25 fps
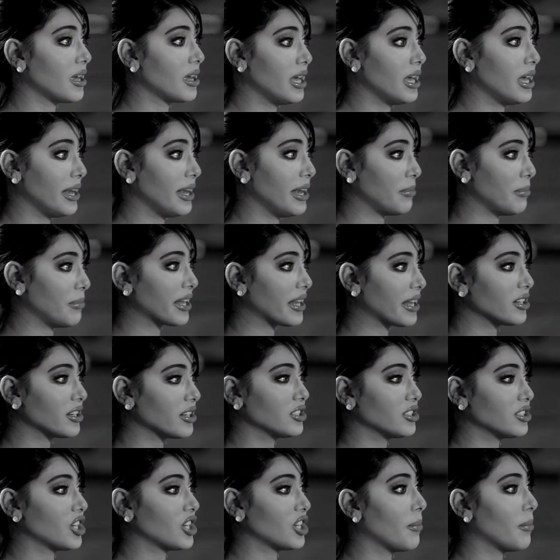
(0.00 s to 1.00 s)
آه،
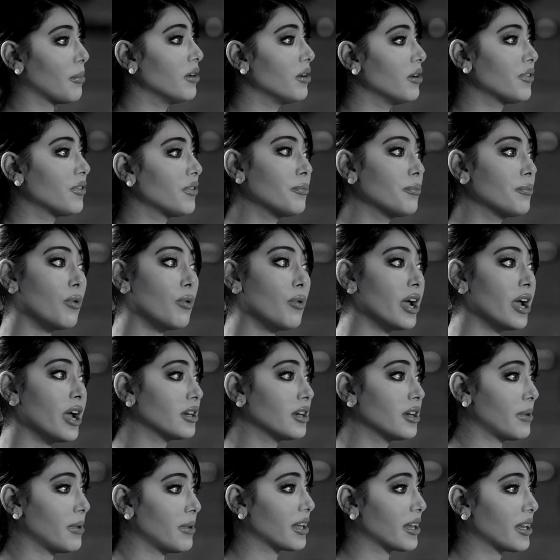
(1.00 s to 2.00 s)
ملكات الجمال في
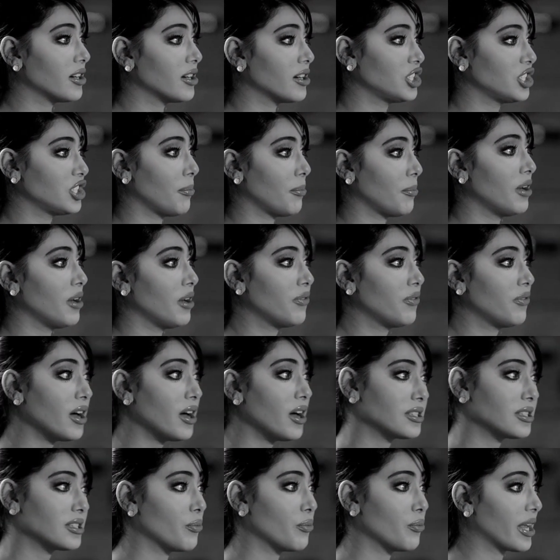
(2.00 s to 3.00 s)
وايد ملكات جمال
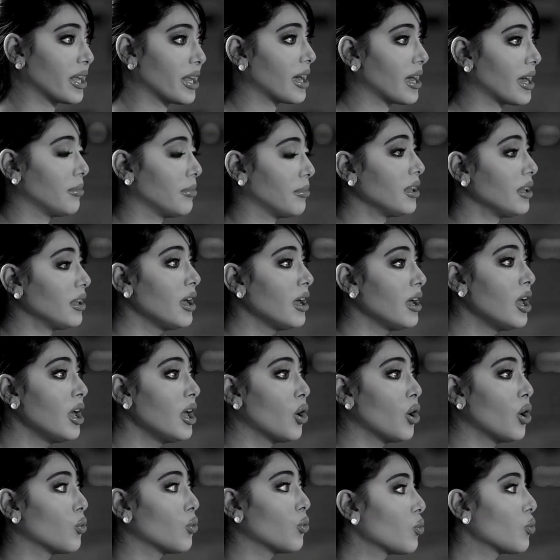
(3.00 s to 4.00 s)
فازوا من قبل
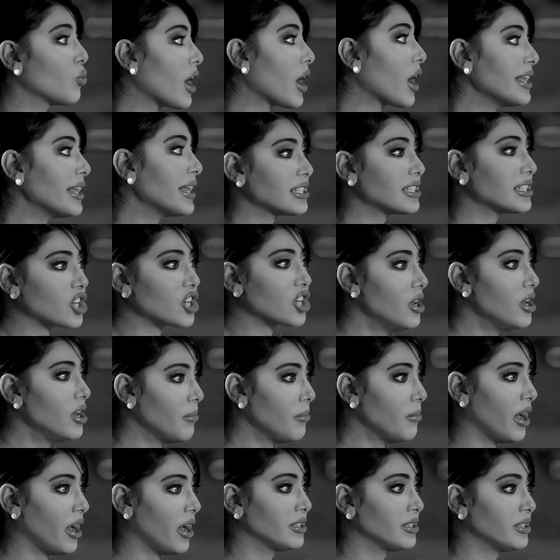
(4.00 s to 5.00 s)
وكانت
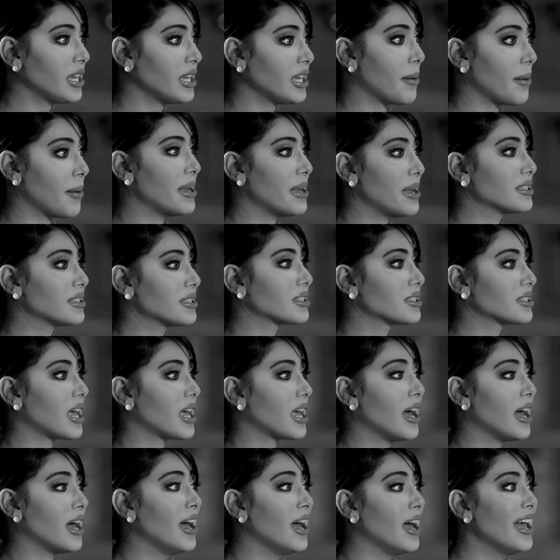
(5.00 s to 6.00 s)
اشكالهم عاديه بس
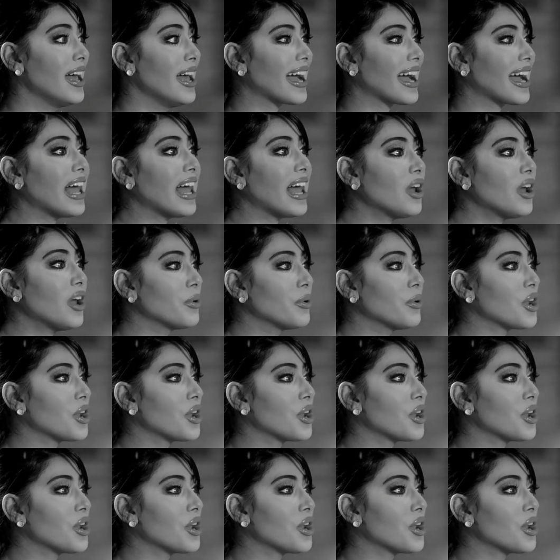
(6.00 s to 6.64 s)
آه، خلوا